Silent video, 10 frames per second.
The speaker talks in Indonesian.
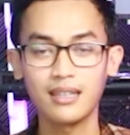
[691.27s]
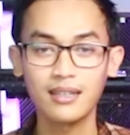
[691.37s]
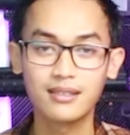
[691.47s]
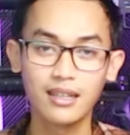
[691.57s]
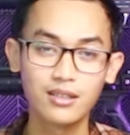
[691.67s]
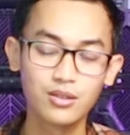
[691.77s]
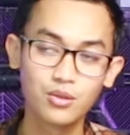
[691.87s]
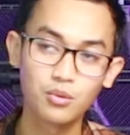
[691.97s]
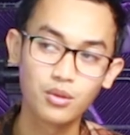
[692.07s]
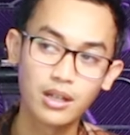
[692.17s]
tas dan
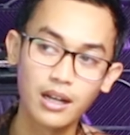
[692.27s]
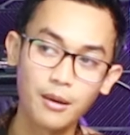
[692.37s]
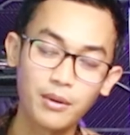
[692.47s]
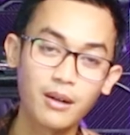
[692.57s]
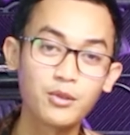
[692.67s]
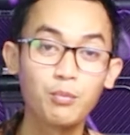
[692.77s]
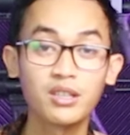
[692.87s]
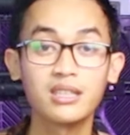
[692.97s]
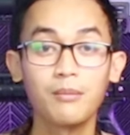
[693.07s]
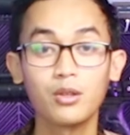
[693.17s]
juga peredam
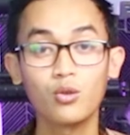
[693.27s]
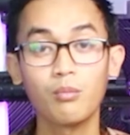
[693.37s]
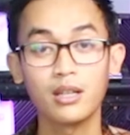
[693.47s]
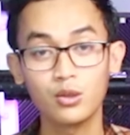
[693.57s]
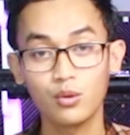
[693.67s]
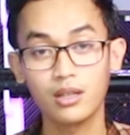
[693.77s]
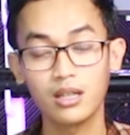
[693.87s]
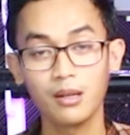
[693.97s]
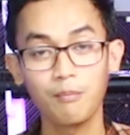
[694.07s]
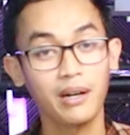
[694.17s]
super senyap itu masuk
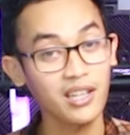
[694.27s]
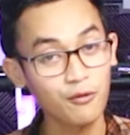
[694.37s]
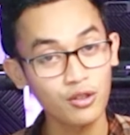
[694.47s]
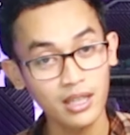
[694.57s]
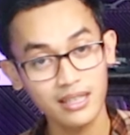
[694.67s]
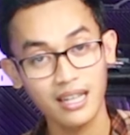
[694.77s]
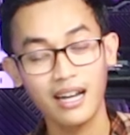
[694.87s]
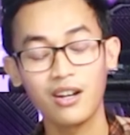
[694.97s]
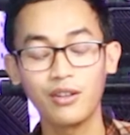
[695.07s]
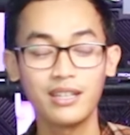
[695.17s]
ke paket full setnya.
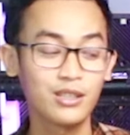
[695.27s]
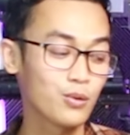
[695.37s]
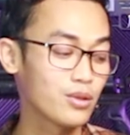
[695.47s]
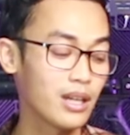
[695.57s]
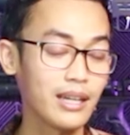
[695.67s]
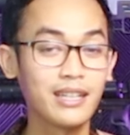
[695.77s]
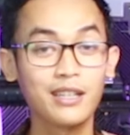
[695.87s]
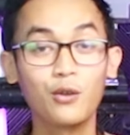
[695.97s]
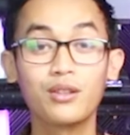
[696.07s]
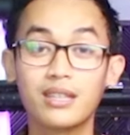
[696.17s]
Kalau ini sudah
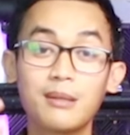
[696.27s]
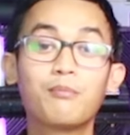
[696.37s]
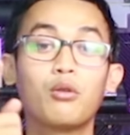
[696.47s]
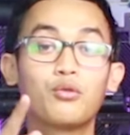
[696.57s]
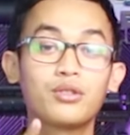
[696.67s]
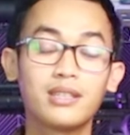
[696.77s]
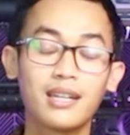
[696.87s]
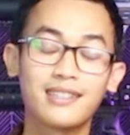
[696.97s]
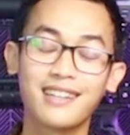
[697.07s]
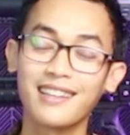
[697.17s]
include di
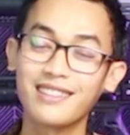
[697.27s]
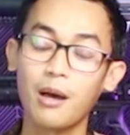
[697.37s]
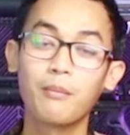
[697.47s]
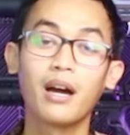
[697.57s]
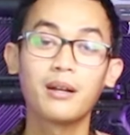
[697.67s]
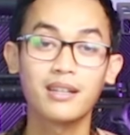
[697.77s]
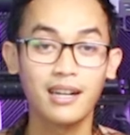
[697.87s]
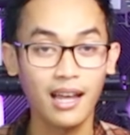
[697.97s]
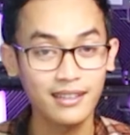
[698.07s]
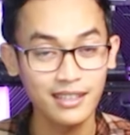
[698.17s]
bonusnya dengan tambahan
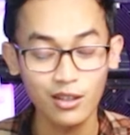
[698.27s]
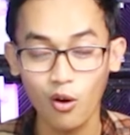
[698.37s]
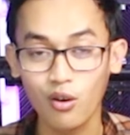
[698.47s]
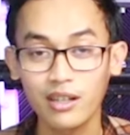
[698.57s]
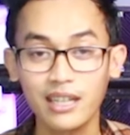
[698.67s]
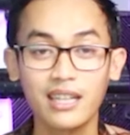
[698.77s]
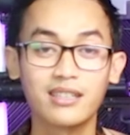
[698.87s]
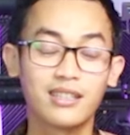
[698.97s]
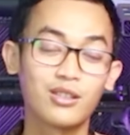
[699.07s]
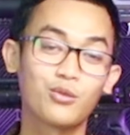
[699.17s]
gratis ongkir.
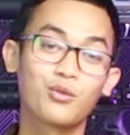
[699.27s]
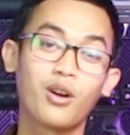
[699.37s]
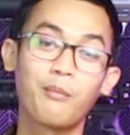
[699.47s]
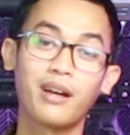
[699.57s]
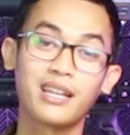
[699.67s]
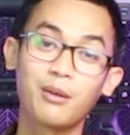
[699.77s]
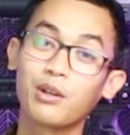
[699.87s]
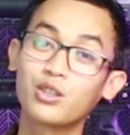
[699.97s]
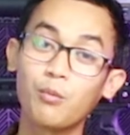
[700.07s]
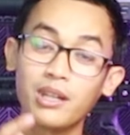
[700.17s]
Jadi tunggu apa lagi
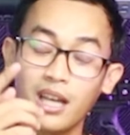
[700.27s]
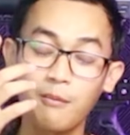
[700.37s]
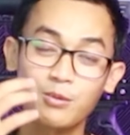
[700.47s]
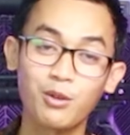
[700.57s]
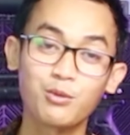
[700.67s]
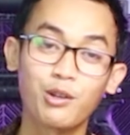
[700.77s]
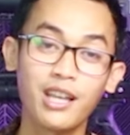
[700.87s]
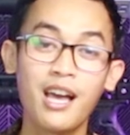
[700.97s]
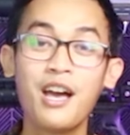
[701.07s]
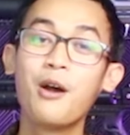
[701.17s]
buat sobat Hamsport
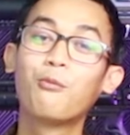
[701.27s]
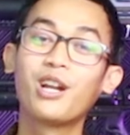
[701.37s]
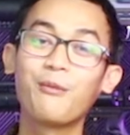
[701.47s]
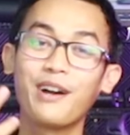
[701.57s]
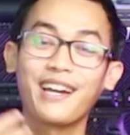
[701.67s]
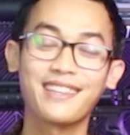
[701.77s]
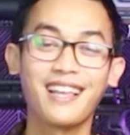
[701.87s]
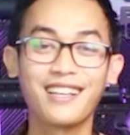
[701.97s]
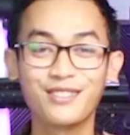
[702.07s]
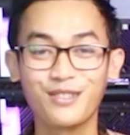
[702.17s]
semuanya boleh banget
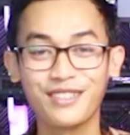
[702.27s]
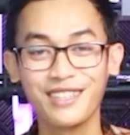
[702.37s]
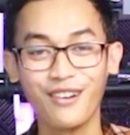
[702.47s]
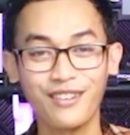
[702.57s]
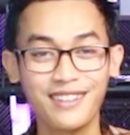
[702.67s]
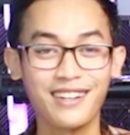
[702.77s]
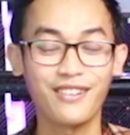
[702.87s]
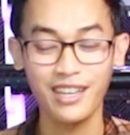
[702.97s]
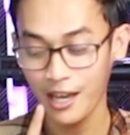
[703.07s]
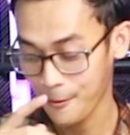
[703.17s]
langsung di
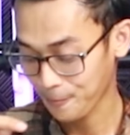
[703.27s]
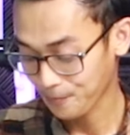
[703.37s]
order. Oke? Okay?